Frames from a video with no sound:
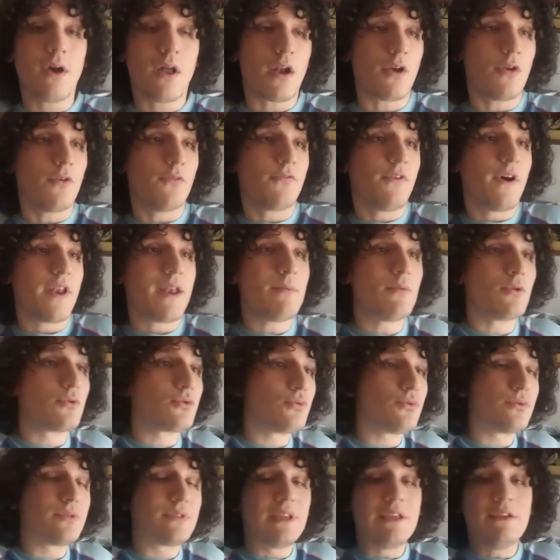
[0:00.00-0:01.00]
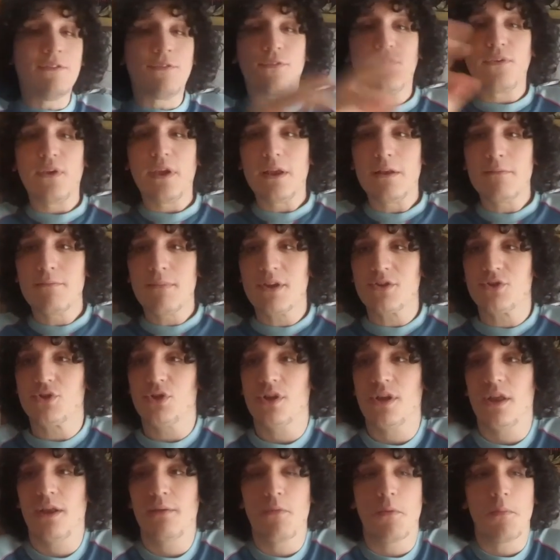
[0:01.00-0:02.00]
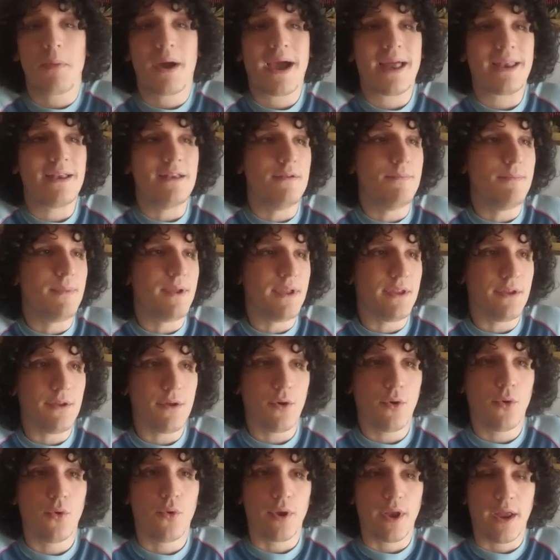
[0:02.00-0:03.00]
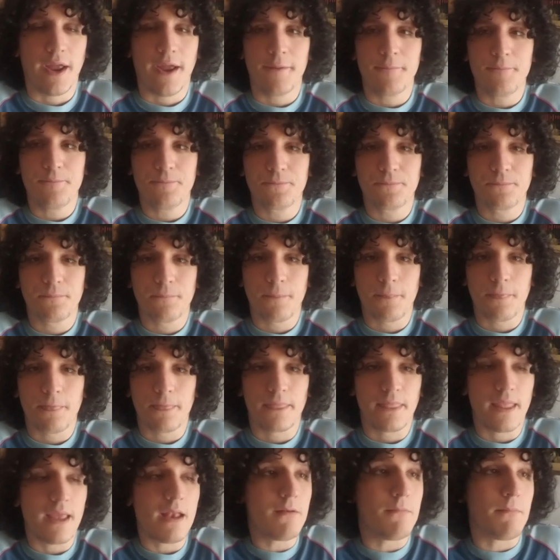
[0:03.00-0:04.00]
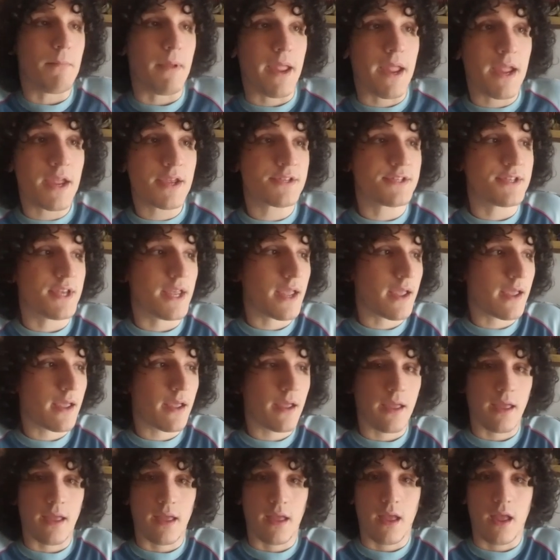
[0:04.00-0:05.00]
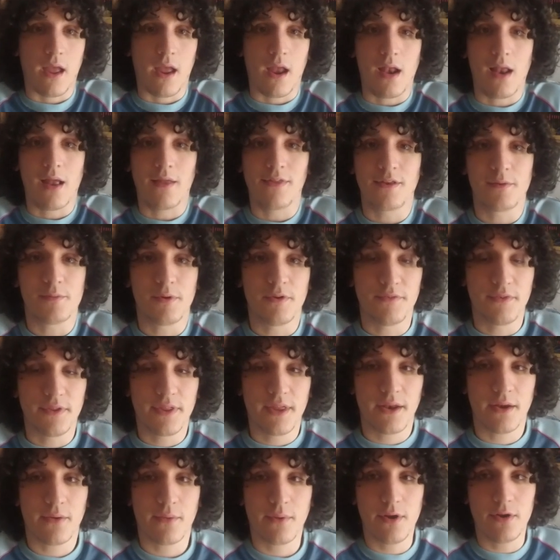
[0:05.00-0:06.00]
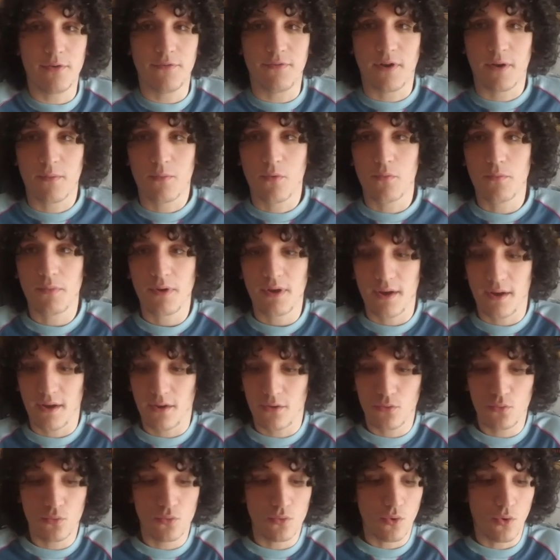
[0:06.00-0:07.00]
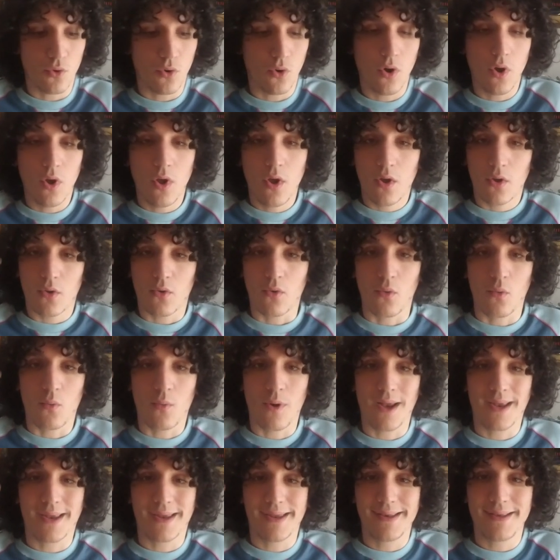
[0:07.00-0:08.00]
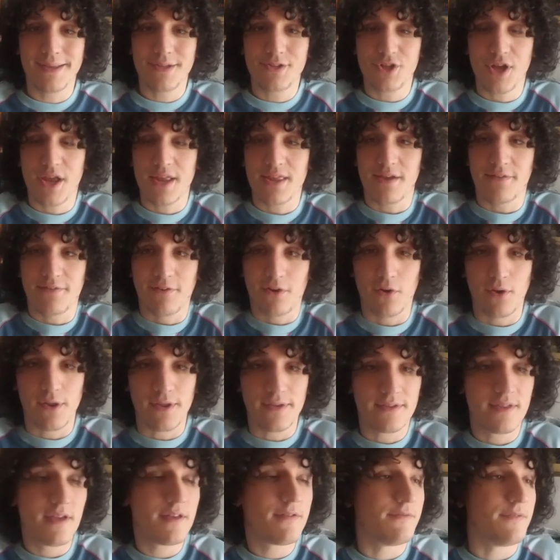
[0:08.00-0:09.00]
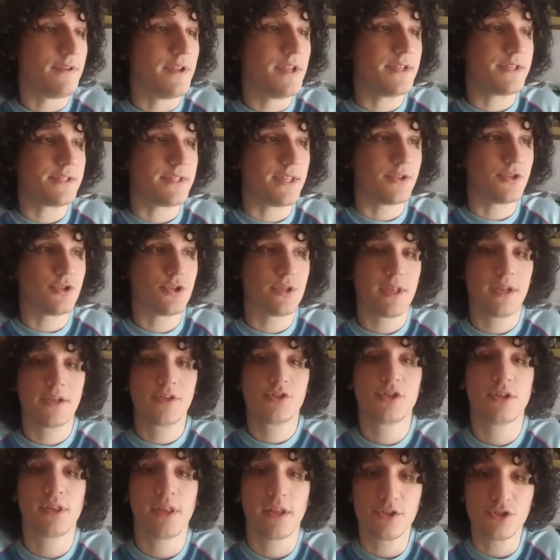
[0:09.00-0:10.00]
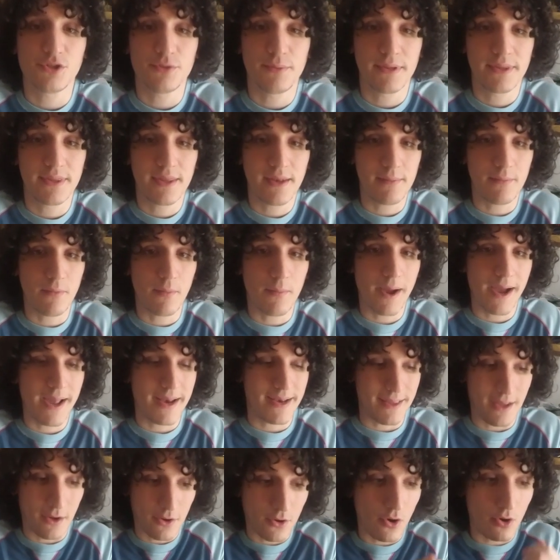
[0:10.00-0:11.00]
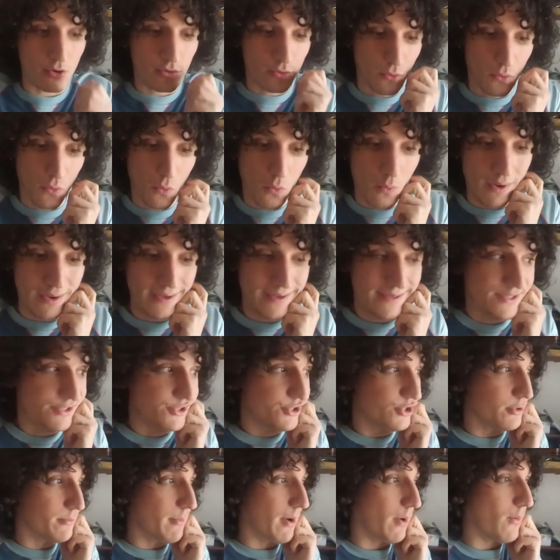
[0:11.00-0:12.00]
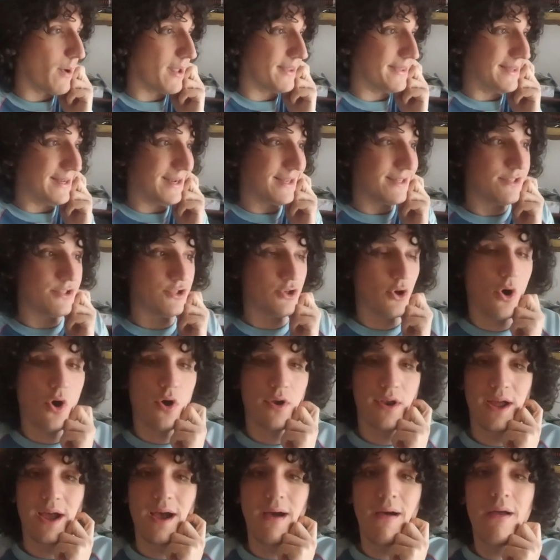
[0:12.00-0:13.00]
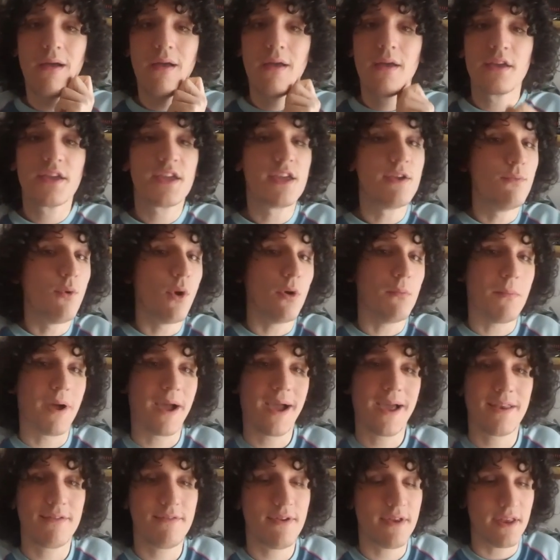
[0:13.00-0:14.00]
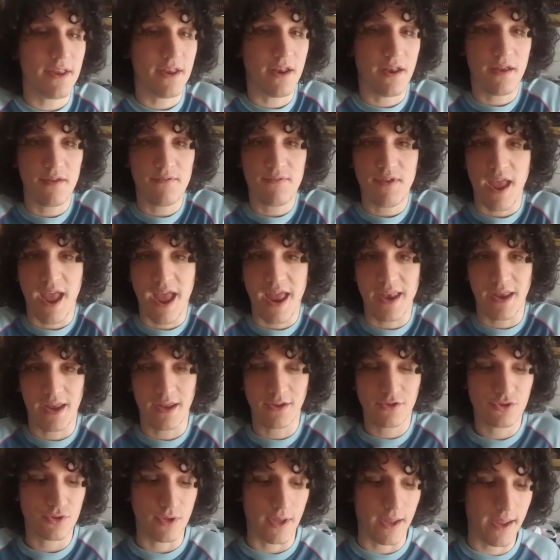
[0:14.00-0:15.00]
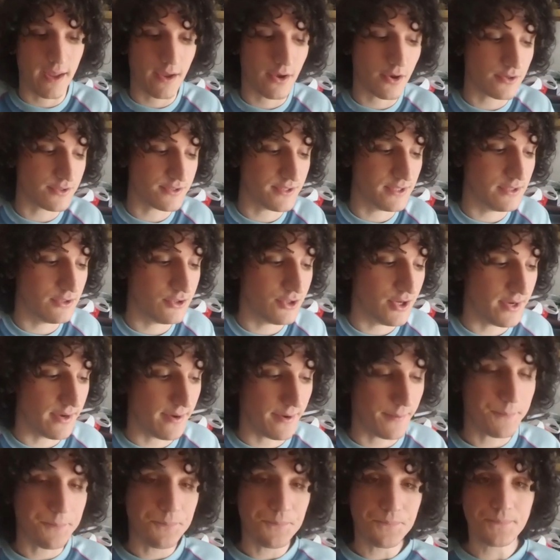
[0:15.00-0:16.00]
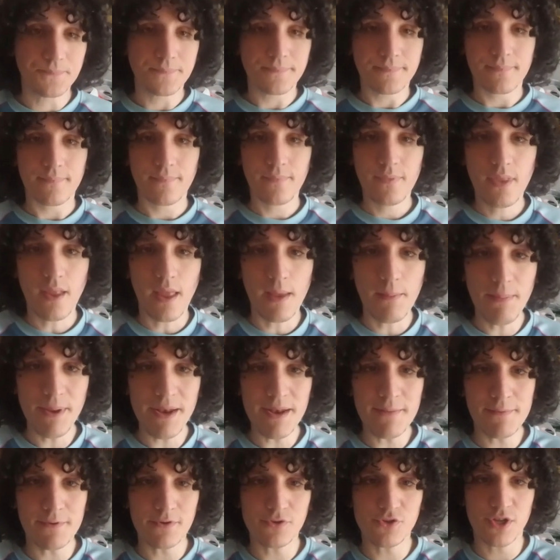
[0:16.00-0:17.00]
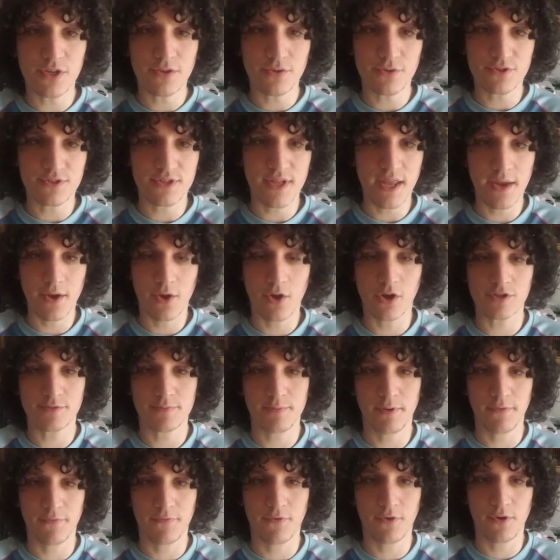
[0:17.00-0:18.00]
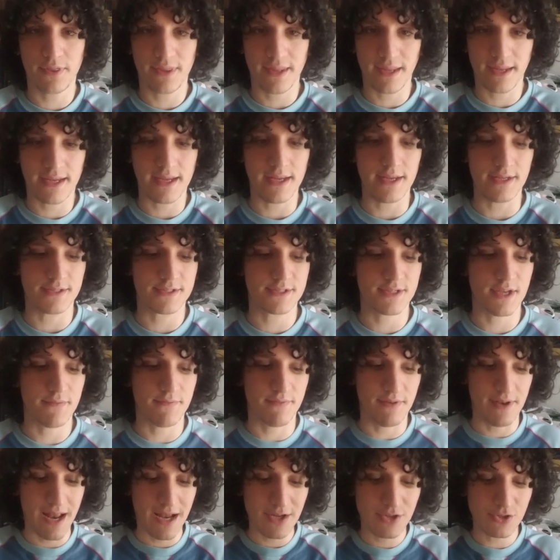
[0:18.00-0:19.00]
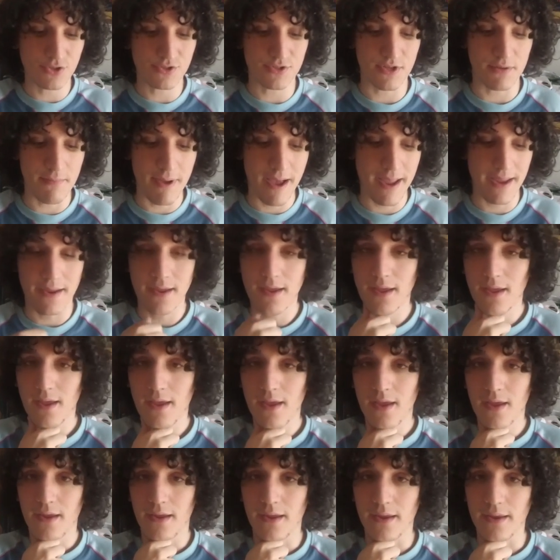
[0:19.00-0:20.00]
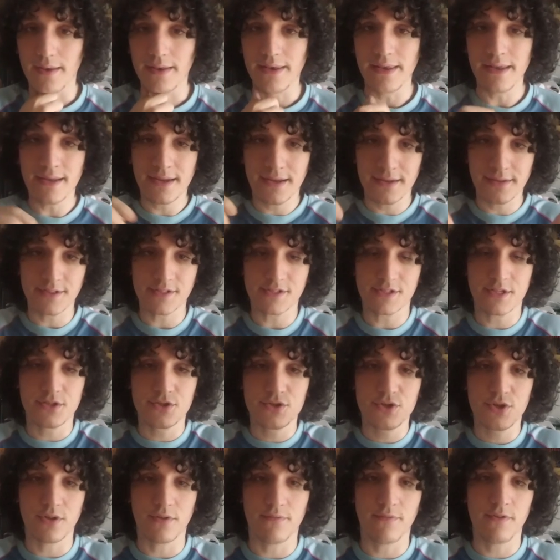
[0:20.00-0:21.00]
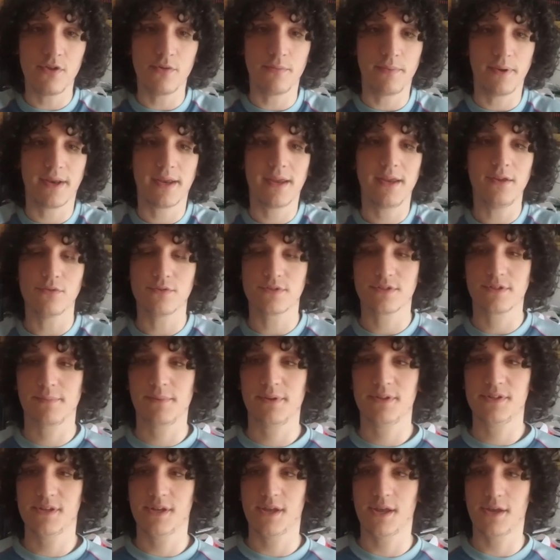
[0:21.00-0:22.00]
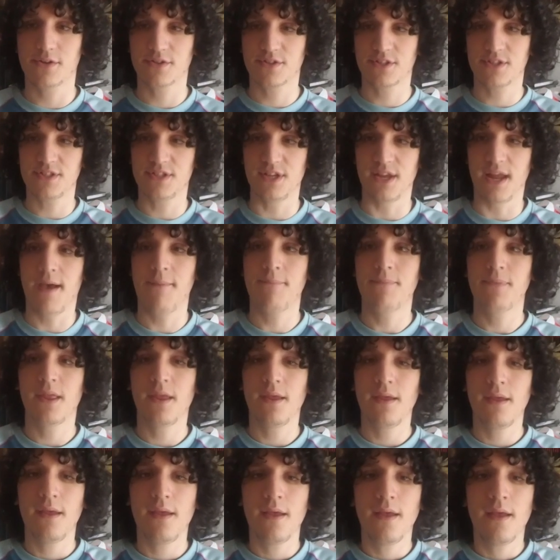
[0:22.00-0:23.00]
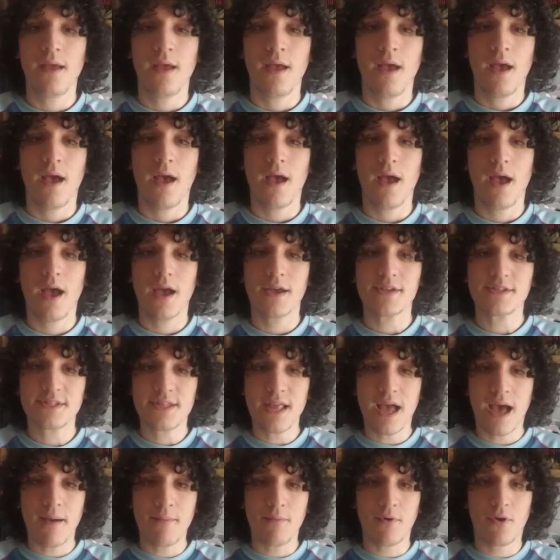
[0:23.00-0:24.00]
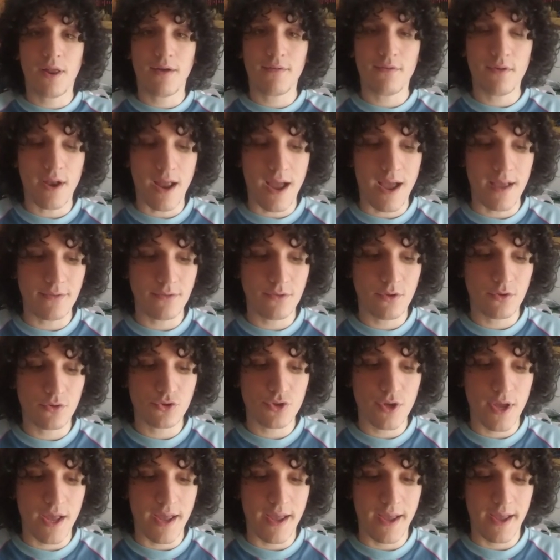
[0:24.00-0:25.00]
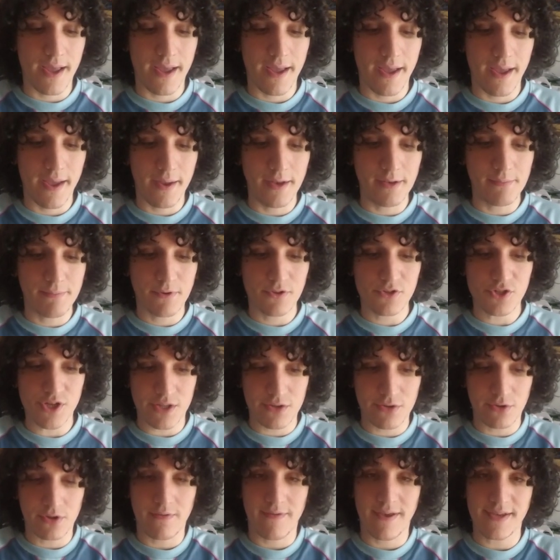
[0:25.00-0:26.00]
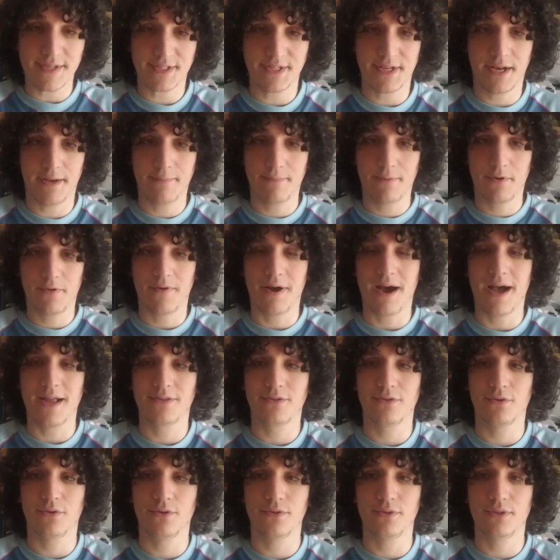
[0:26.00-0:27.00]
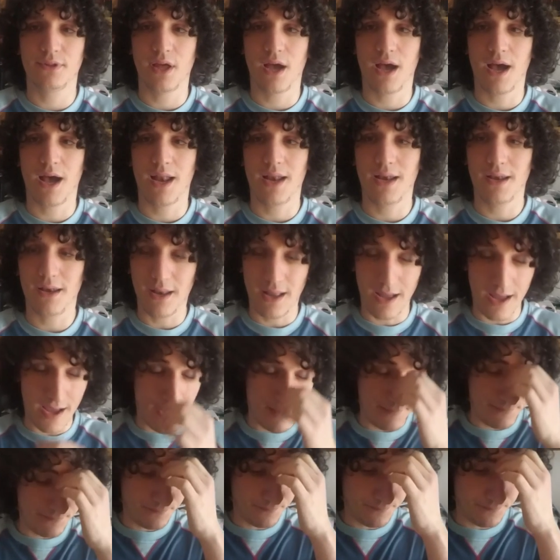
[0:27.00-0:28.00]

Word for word: ora non faremo tutti i film, sceglieremo magari il migliore mh, mm, del mese e andremo a vedere quello, faremo un mini raduno con qualche leggenda, farò le interviste, eccetera, eccetera, ci metteremo magari d'accordo con qualche cinema qua della zona, chi vuol magari venire viene e cose del genere. Per il progetto Stay in Cosplay for the Kids, vi lascio semmai il link in descrizione del video per chi non sapesse che cosa sia. Eh, stiamo lavorando, cioè eh, il progetto deve essere approvato dal... Mh,